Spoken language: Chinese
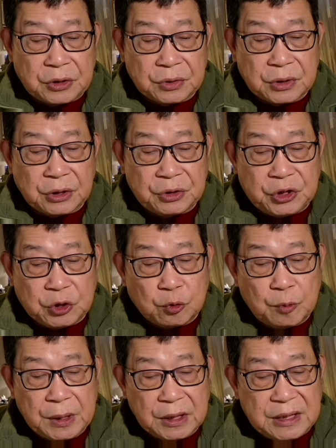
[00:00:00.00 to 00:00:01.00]
就是有九
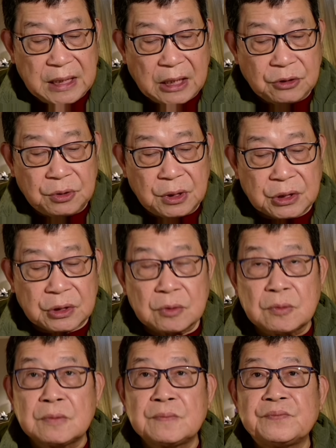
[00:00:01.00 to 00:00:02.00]
名将军的
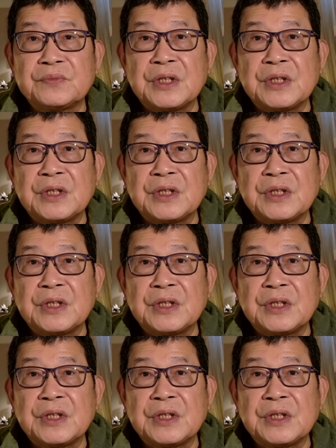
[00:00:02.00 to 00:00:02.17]
职务